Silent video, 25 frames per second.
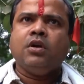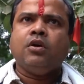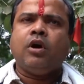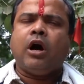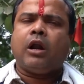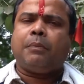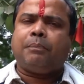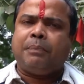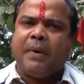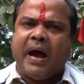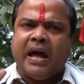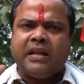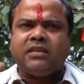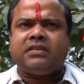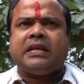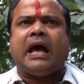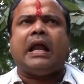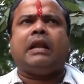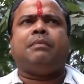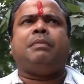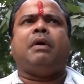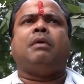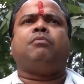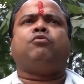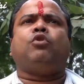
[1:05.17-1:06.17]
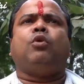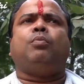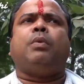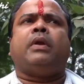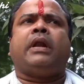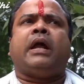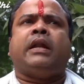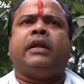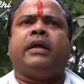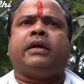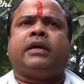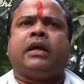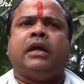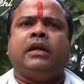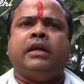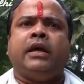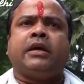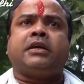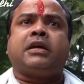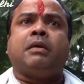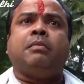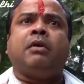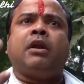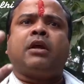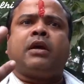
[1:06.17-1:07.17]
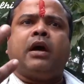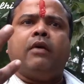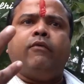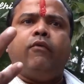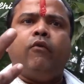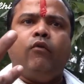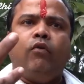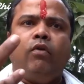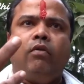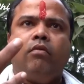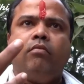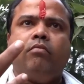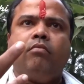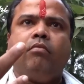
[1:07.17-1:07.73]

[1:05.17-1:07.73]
और पाँच साल बेवकूफ़ बनाने के लिए कमल का फूल